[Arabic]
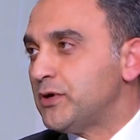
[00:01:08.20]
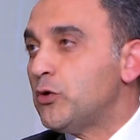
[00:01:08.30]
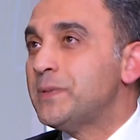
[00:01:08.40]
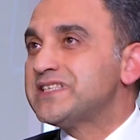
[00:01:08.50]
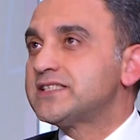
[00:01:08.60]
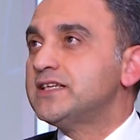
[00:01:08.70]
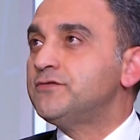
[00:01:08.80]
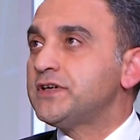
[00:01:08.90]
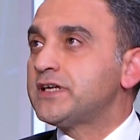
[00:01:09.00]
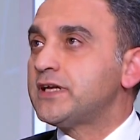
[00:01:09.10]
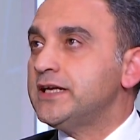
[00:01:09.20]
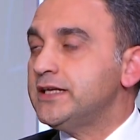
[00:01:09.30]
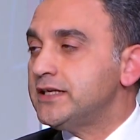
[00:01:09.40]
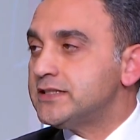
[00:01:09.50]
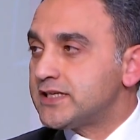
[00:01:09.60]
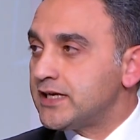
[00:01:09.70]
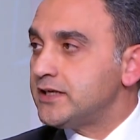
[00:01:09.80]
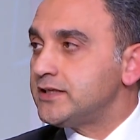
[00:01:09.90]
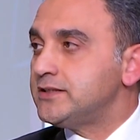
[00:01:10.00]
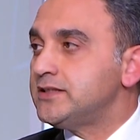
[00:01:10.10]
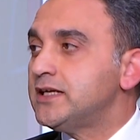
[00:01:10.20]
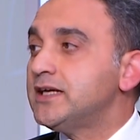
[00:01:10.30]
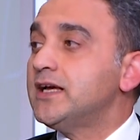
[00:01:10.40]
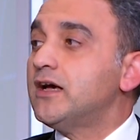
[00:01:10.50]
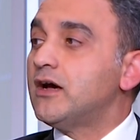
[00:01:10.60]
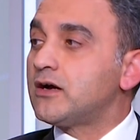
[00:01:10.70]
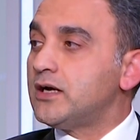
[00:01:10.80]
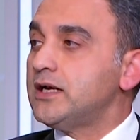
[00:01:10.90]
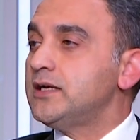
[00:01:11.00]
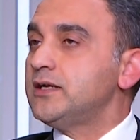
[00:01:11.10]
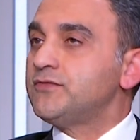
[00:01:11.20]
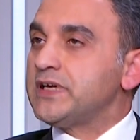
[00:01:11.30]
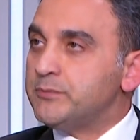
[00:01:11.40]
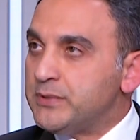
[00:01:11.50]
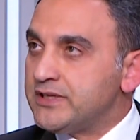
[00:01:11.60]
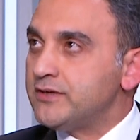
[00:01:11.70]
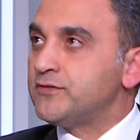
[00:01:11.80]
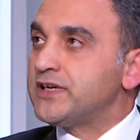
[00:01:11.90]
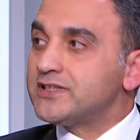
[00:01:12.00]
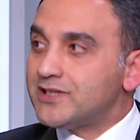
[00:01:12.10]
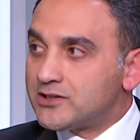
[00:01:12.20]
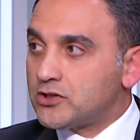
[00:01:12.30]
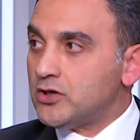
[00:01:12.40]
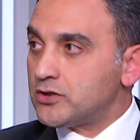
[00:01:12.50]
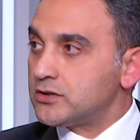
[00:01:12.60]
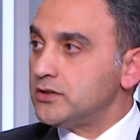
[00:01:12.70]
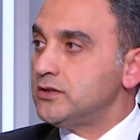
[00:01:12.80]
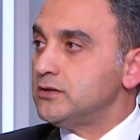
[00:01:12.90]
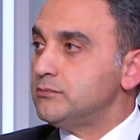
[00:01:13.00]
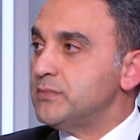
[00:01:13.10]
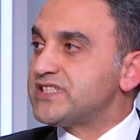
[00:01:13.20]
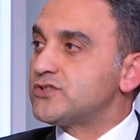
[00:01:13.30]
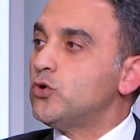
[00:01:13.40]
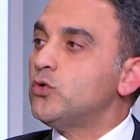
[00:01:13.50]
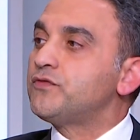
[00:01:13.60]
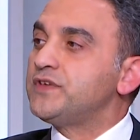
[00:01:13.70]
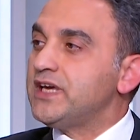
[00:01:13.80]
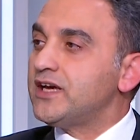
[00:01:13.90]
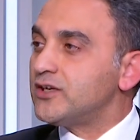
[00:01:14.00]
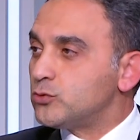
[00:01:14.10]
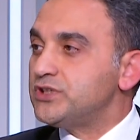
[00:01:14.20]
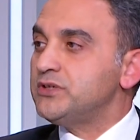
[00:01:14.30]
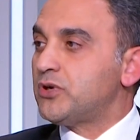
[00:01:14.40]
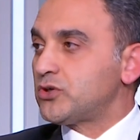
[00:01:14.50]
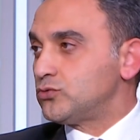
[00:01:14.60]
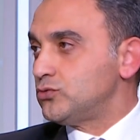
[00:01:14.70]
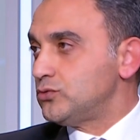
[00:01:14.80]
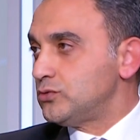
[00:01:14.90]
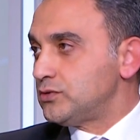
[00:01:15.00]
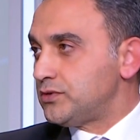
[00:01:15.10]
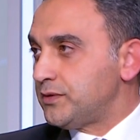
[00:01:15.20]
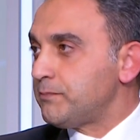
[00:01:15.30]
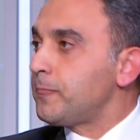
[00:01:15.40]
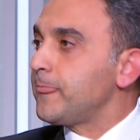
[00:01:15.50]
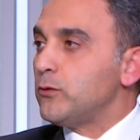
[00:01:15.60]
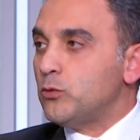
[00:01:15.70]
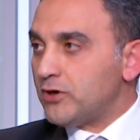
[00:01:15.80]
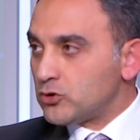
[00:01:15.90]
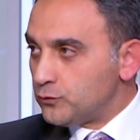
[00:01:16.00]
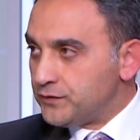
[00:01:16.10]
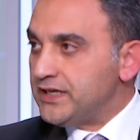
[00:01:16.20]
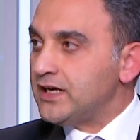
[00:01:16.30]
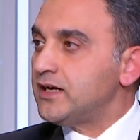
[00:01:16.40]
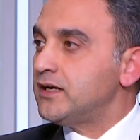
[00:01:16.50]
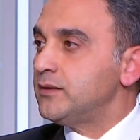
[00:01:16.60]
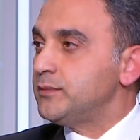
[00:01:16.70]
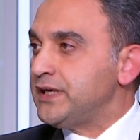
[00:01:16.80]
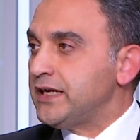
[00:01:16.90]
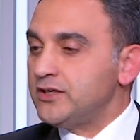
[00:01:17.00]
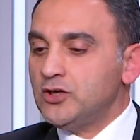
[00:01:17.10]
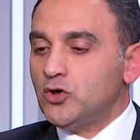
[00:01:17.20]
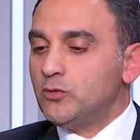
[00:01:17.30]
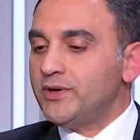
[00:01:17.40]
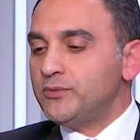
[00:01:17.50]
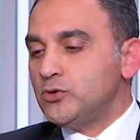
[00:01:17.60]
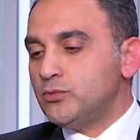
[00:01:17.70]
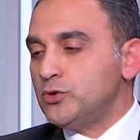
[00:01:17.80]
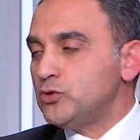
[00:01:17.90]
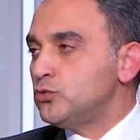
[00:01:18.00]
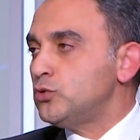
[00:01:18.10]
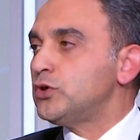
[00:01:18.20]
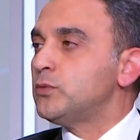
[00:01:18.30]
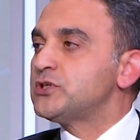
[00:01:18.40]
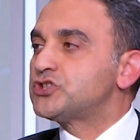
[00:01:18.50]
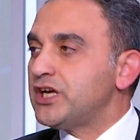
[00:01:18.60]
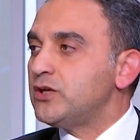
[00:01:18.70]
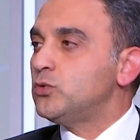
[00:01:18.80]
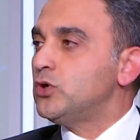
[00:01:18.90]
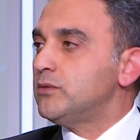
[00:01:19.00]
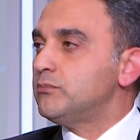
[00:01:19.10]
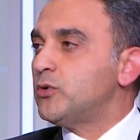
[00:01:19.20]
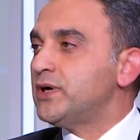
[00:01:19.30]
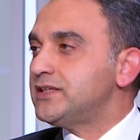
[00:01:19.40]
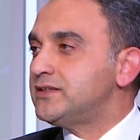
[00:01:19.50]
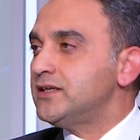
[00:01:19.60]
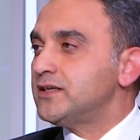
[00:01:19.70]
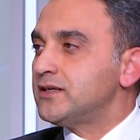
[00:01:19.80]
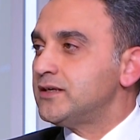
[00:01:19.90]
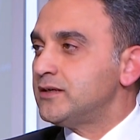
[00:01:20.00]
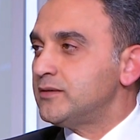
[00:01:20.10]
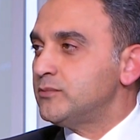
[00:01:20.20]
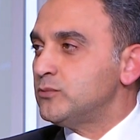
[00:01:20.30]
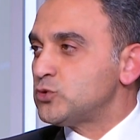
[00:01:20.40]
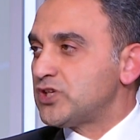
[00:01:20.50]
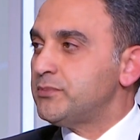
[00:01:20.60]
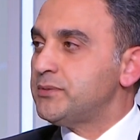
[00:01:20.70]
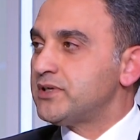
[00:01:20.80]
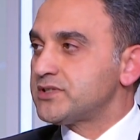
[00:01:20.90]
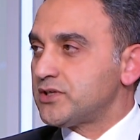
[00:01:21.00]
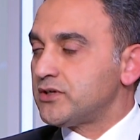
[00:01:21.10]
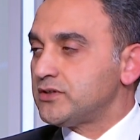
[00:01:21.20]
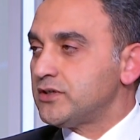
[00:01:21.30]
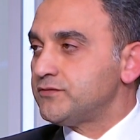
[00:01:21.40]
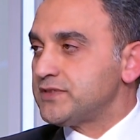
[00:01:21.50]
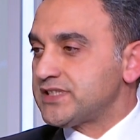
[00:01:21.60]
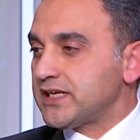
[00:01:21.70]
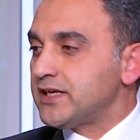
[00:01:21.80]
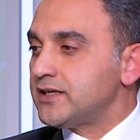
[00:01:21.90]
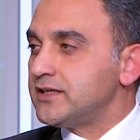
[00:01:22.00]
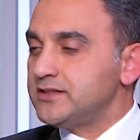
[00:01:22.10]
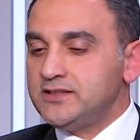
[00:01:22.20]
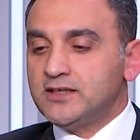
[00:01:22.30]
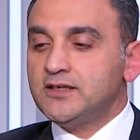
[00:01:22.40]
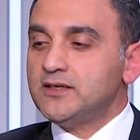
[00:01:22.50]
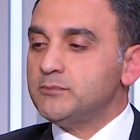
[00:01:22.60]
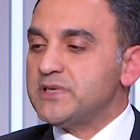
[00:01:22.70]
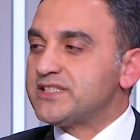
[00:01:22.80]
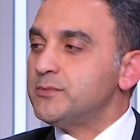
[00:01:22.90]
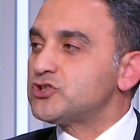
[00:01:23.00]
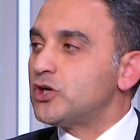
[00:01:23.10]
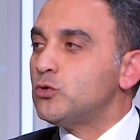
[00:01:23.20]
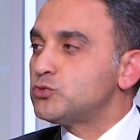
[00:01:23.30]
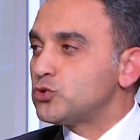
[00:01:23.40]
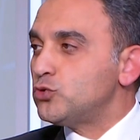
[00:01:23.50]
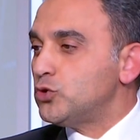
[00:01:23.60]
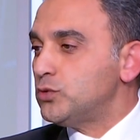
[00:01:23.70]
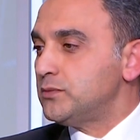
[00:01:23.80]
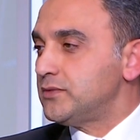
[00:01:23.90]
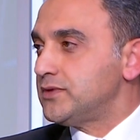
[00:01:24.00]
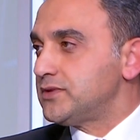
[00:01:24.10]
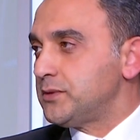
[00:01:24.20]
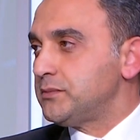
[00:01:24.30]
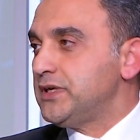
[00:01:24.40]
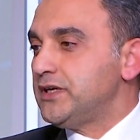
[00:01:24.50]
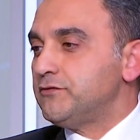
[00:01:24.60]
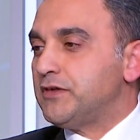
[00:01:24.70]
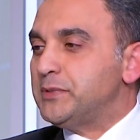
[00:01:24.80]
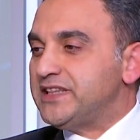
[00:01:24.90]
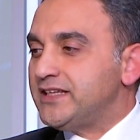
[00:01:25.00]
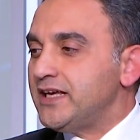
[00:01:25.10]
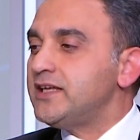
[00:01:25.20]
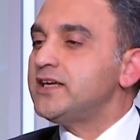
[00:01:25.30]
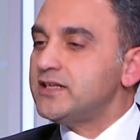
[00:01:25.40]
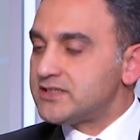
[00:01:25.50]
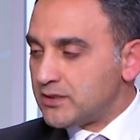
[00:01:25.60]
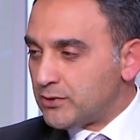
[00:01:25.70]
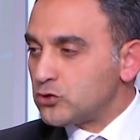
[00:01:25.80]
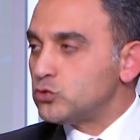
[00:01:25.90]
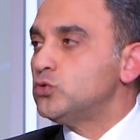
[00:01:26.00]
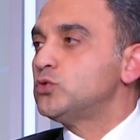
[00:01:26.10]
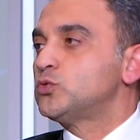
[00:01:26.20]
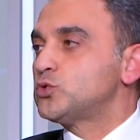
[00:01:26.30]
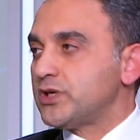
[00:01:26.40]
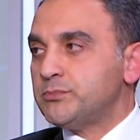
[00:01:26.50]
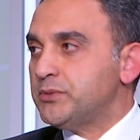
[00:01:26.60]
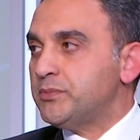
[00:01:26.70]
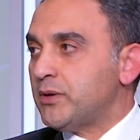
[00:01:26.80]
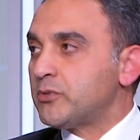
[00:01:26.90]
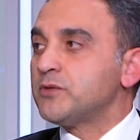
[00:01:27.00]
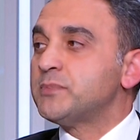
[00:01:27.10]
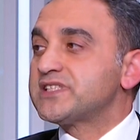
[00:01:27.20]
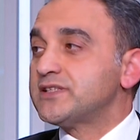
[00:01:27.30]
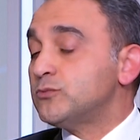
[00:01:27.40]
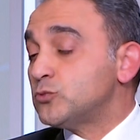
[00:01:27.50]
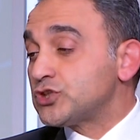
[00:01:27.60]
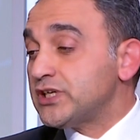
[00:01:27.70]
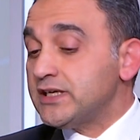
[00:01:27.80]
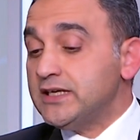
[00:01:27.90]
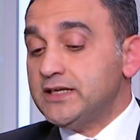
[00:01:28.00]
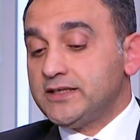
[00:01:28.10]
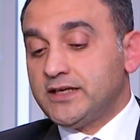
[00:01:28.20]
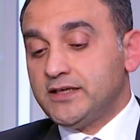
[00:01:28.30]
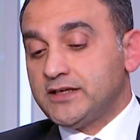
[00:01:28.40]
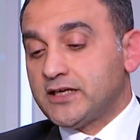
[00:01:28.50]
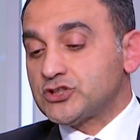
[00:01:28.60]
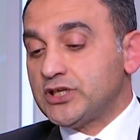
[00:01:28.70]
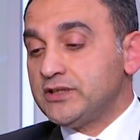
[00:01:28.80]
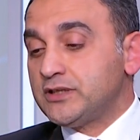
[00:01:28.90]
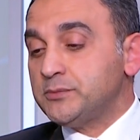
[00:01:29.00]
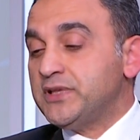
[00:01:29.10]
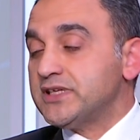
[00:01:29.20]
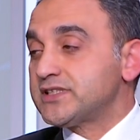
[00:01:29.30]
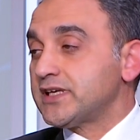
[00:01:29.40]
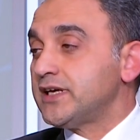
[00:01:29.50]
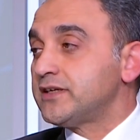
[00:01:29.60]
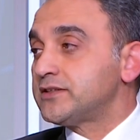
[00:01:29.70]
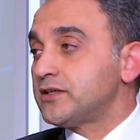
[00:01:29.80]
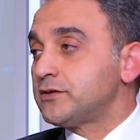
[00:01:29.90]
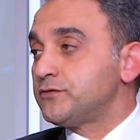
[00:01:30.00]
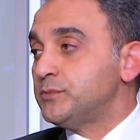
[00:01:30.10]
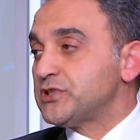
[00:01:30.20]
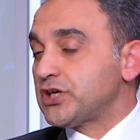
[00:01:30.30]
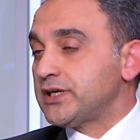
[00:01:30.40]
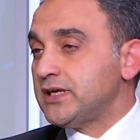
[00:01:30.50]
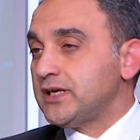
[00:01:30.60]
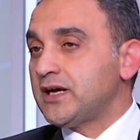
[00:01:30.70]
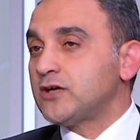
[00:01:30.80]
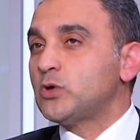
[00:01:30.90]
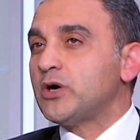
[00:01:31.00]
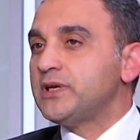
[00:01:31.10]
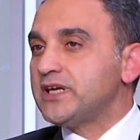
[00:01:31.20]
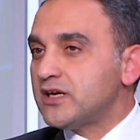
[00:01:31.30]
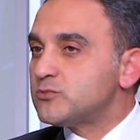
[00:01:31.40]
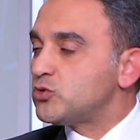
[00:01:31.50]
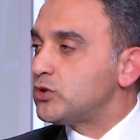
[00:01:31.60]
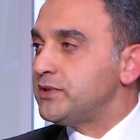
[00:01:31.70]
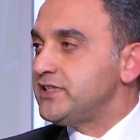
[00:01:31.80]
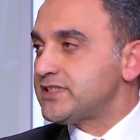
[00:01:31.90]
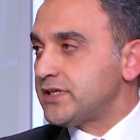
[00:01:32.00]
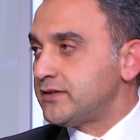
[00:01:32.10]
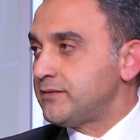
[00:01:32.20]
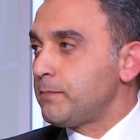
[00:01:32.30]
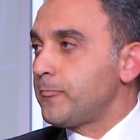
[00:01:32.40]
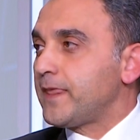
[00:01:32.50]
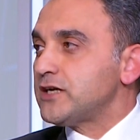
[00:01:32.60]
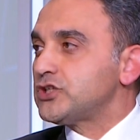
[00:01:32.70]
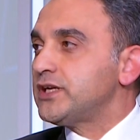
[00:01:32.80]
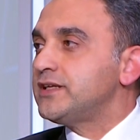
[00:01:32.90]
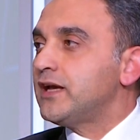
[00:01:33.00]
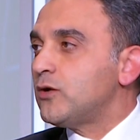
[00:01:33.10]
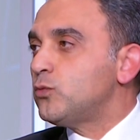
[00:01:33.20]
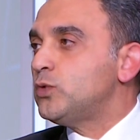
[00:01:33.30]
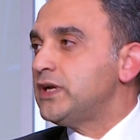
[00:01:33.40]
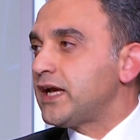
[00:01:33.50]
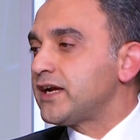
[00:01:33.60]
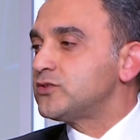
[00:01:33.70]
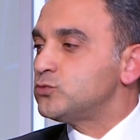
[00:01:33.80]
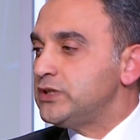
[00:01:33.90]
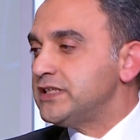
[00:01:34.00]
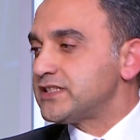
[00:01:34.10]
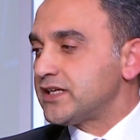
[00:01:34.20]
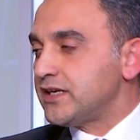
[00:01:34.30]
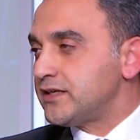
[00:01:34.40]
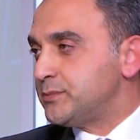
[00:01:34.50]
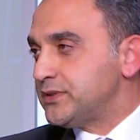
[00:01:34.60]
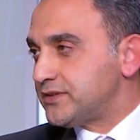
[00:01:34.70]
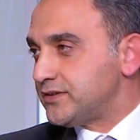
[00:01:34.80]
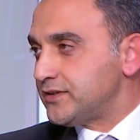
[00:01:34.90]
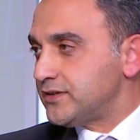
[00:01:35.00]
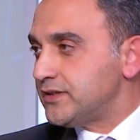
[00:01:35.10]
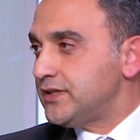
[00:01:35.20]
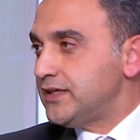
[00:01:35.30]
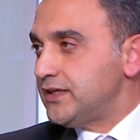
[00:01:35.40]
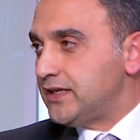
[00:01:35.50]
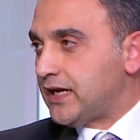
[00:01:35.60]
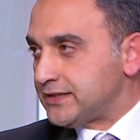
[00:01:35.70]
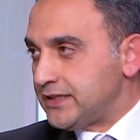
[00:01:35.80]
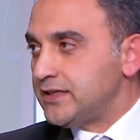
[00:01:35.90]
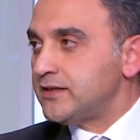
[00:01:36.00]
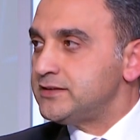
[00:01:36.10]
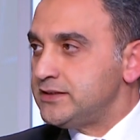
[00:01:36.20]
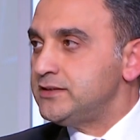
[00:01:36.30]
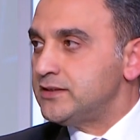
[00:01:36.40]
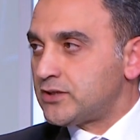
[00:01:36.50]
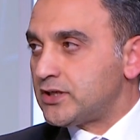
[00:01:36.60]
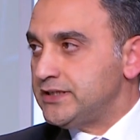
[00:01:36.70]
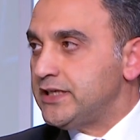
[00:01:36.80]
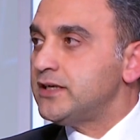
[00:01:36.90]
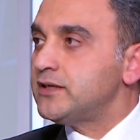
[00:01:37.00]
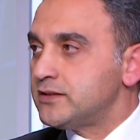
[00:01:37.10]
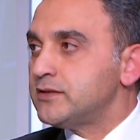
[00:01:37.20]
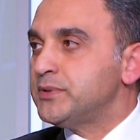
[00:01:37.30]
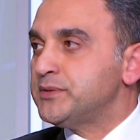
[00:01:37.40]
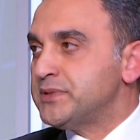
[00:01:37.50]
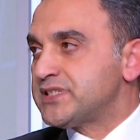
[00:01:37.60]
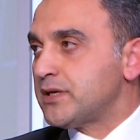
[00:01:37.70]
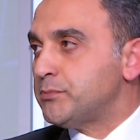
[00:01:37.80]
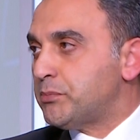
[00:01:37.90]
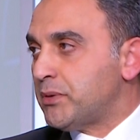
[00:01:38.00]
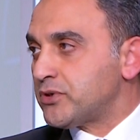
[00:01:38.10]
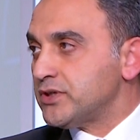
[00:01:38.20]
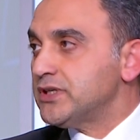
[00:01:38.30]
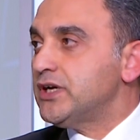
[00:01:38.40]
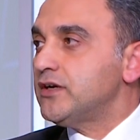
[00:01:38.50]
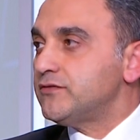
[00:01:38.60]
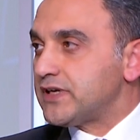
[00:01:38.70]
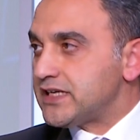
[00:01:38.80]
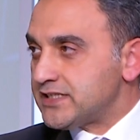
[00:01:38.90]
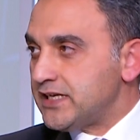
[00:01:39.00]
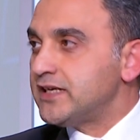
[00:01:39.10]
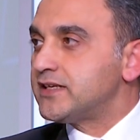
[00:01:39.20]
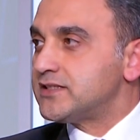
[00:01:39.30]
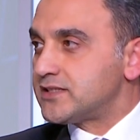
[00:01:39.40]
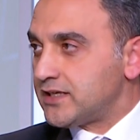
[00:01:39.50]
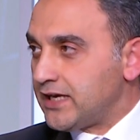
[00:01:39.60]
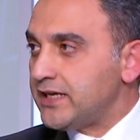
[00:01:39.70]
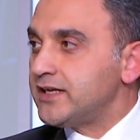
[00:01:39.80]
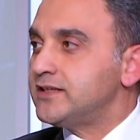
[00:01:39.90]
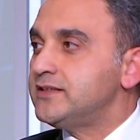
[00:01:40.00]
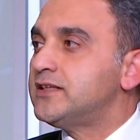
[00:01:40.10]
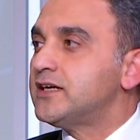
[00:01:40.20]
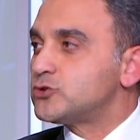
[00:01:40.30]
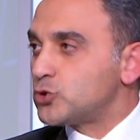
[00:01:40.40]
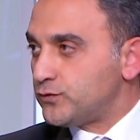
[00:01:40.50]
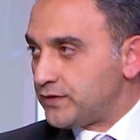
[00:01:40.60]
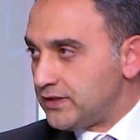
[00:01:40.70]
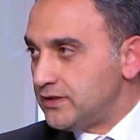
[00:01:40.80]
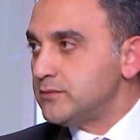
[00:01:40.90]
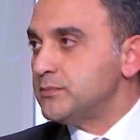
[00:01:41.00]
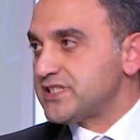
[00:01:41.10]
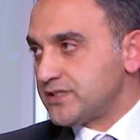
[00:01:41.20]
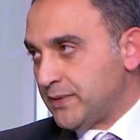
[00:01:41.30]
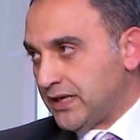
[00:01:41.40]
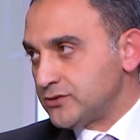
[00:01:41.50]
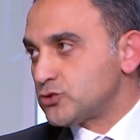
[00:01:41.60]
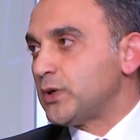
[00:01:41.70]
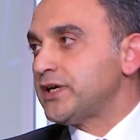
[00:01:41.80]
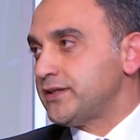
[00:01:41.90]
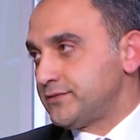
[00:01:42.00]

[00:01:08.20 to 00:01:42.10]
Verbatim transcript: هو بس الفكره ان السجاير الجديده اقل في من فكره الطار بس هو فيها نيكوتين برضه تمام وبرضه فيها يعني هم بيقولوا ان هم شالوا مواد آه، مسببه للسرطان في السجاير الجديده بس ما شالهمش كلهم تمام فبالتالي هي لسه برضه تسبب امراض بس المشكله يعني احنا عشان تبدا السجاير يتعرف مشاكلها قعدوا حوالي 85 سنه عشان إيه؟ اول حاجه تقول ان السجاير بت العاديه دي التقليديه بتسبب امراض فكذلك السجاير الجديده هنشوفها بس بعد شويه